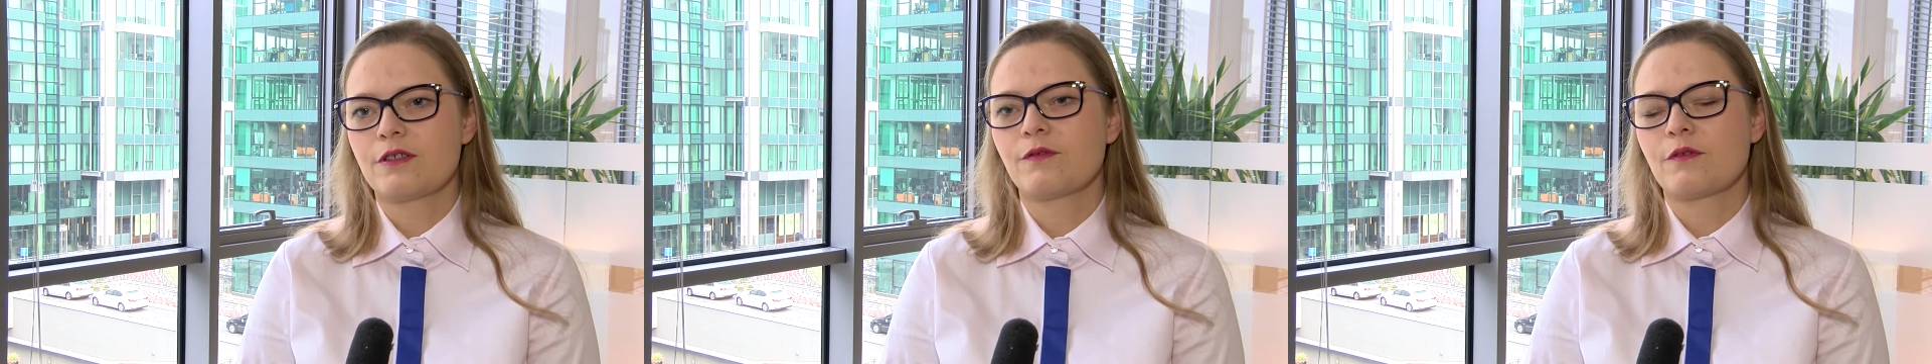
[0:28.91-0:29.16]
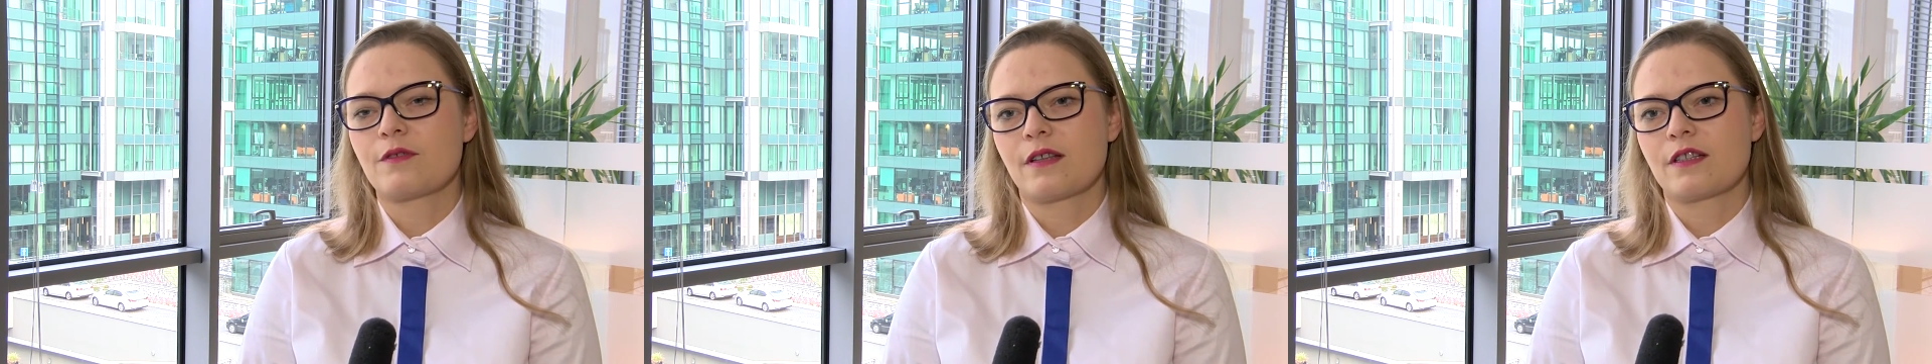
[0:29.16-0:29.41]

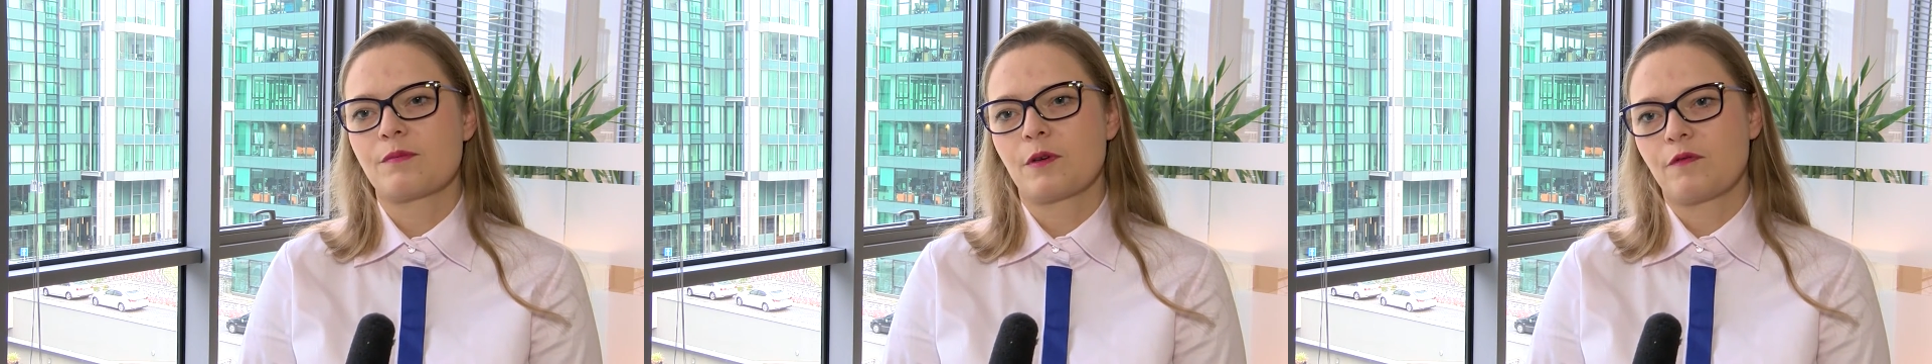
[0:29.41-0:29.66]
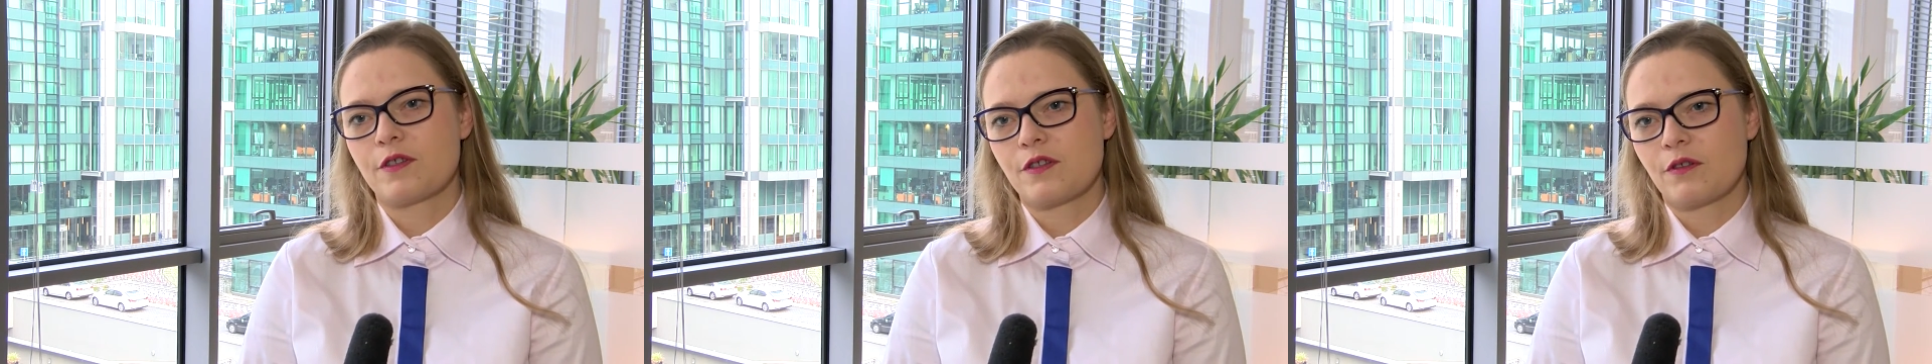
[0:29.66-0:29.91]
związane z
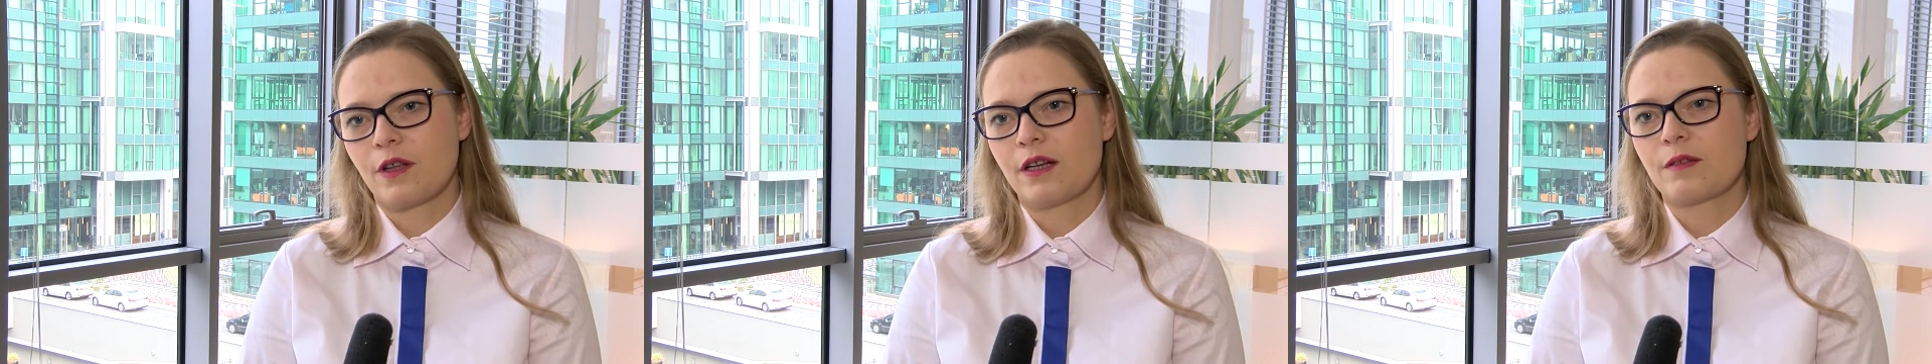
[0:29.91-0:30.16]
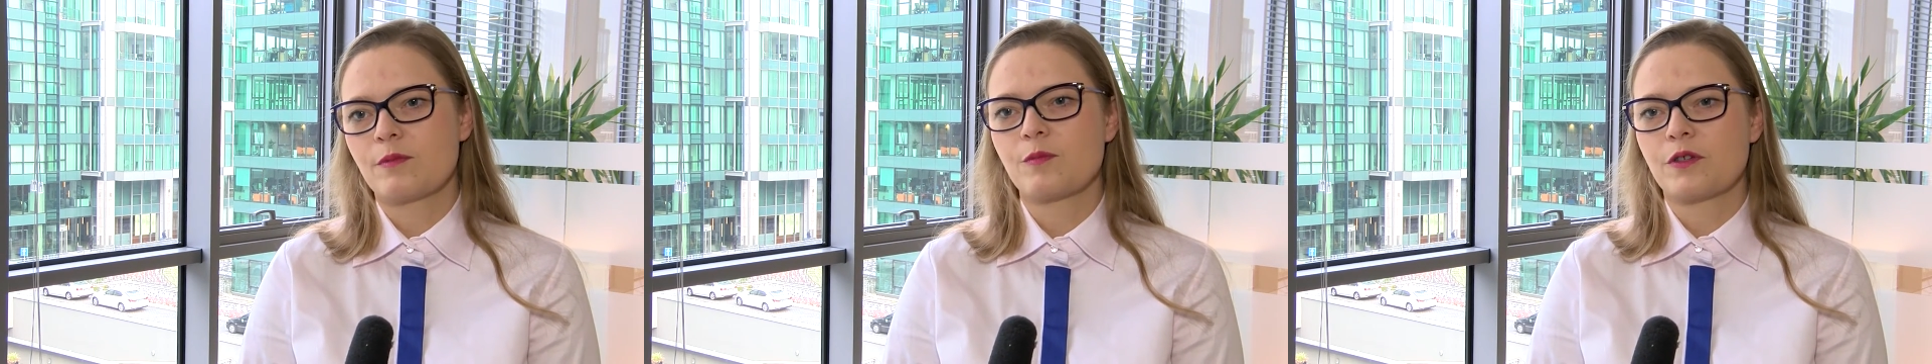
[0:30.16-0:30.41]

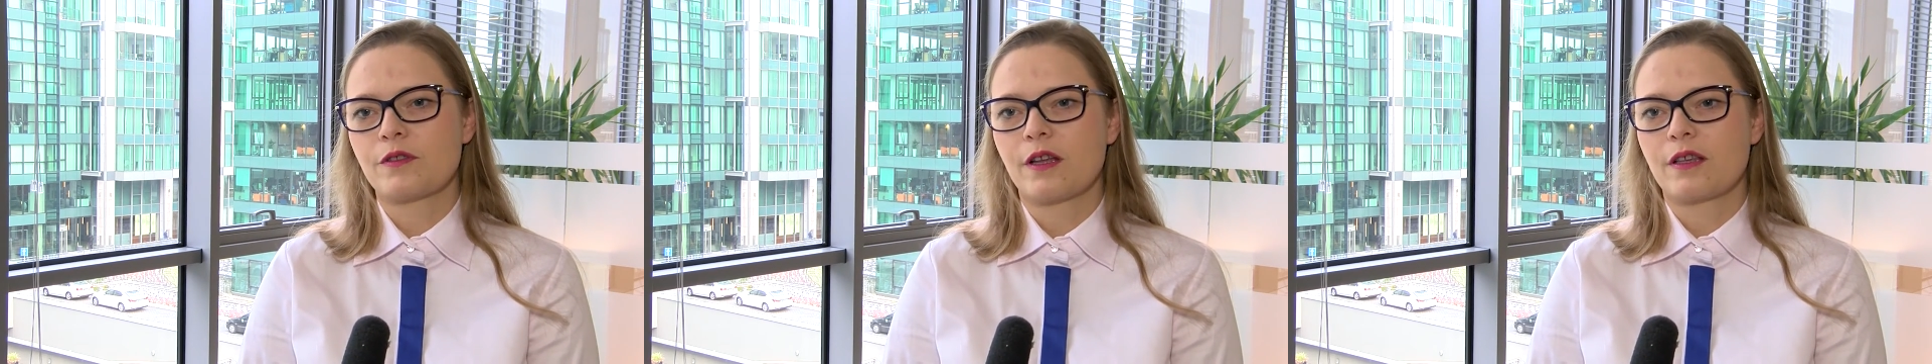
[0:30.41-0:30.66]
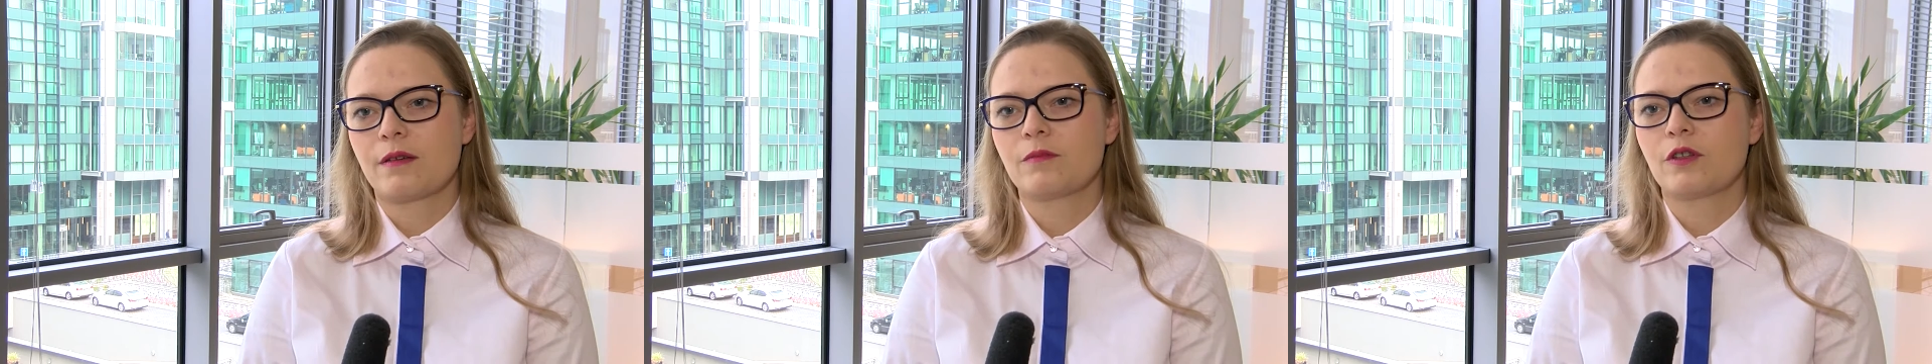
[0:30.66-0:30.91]
profesjonalnym
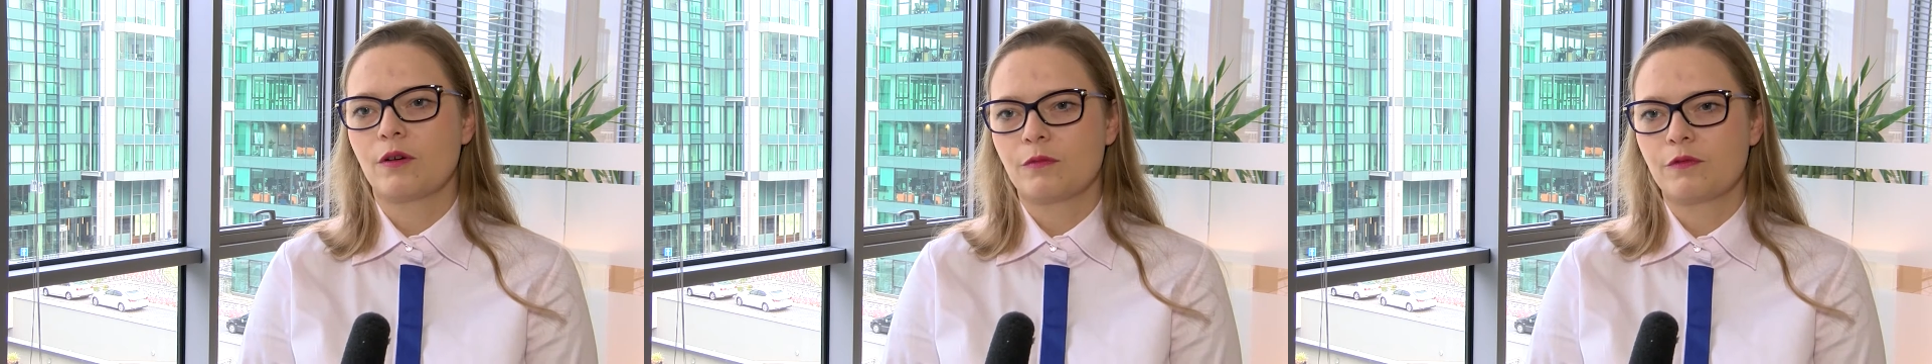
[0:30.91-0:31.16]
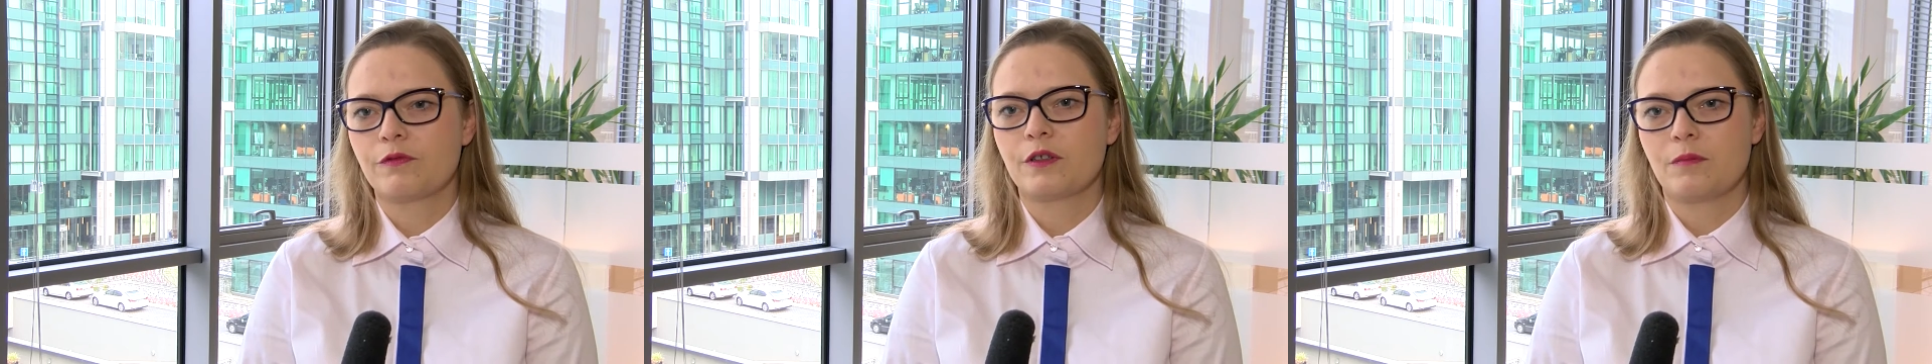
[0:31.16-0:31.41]
sprzątaniem
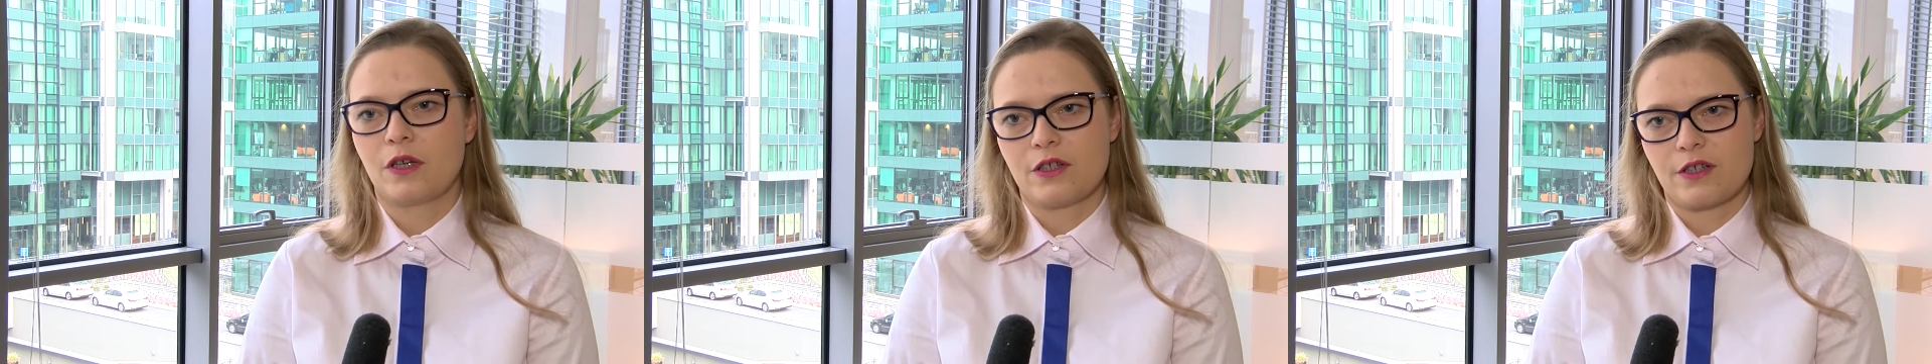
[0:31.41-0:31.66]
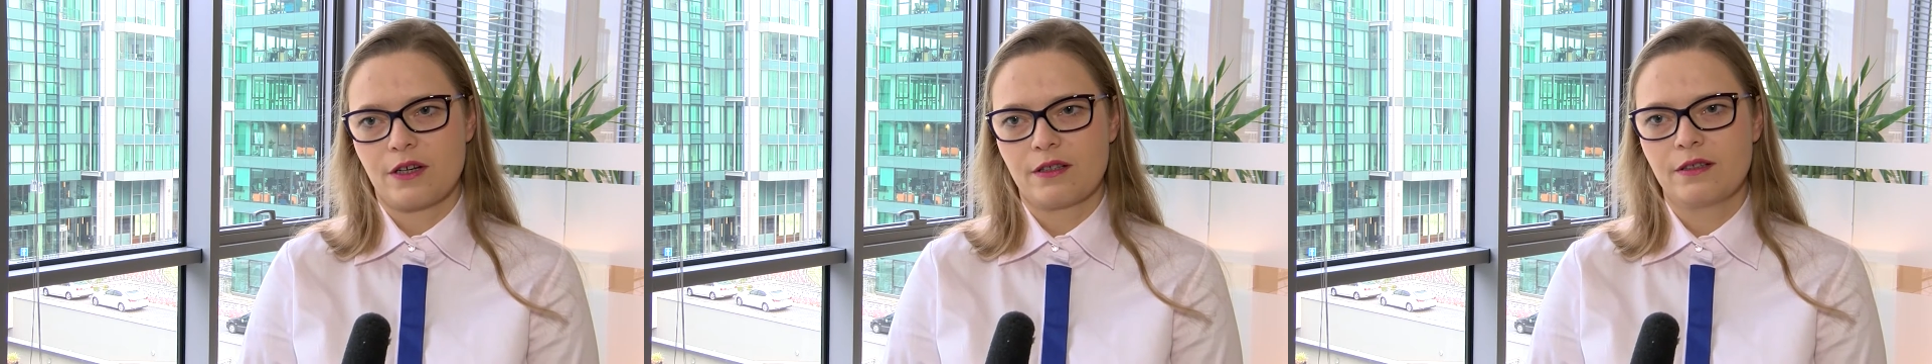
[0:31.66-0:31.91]
domów i
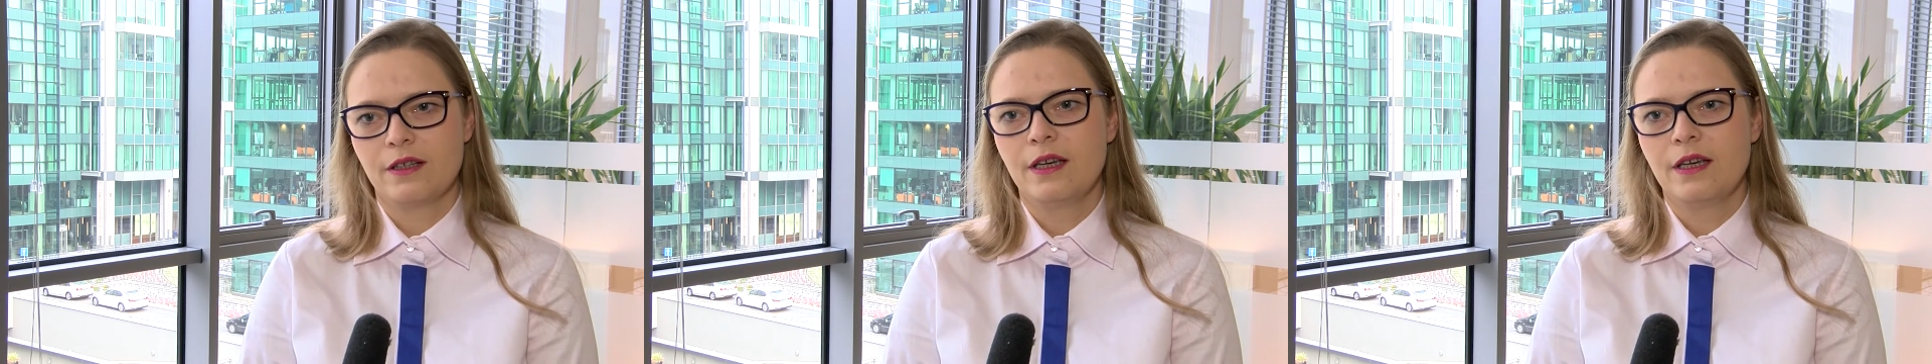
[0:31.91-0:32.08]
mieszkań.